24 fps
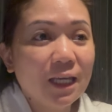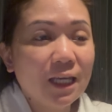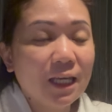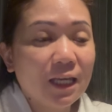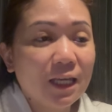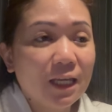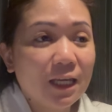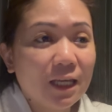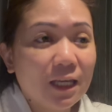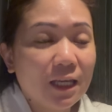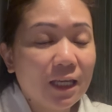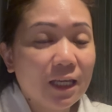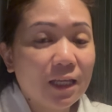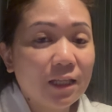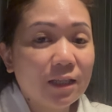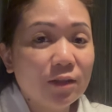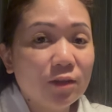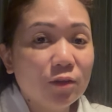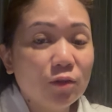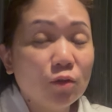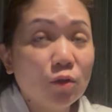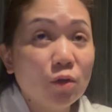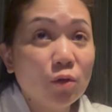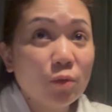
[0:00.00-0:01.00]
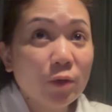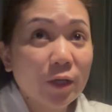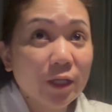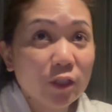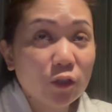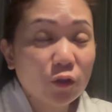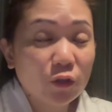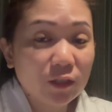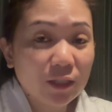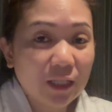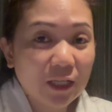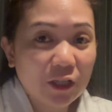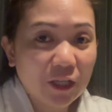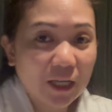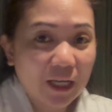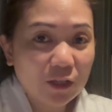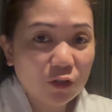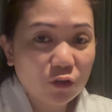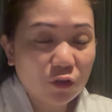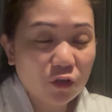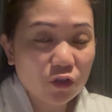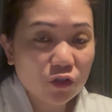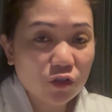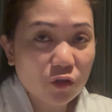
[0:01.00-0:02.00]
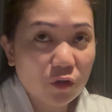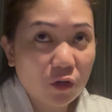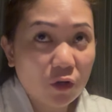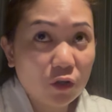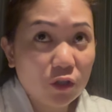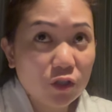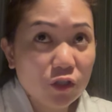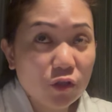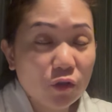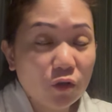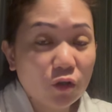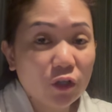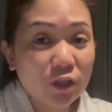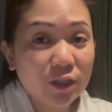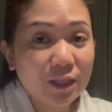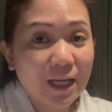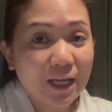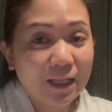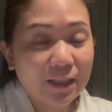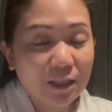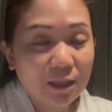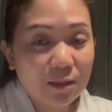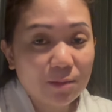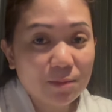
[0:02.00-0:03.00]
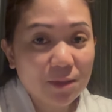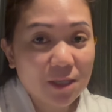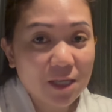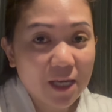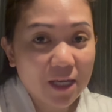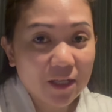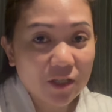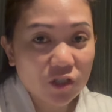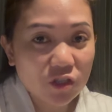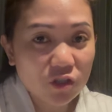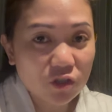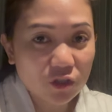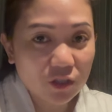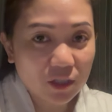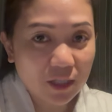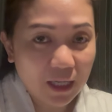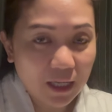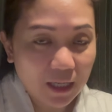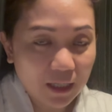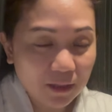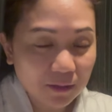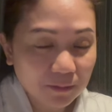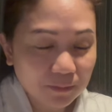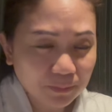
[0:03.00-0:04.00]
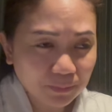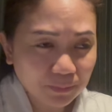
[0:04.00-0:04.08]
And no one on their end also, also contacted me yesterday.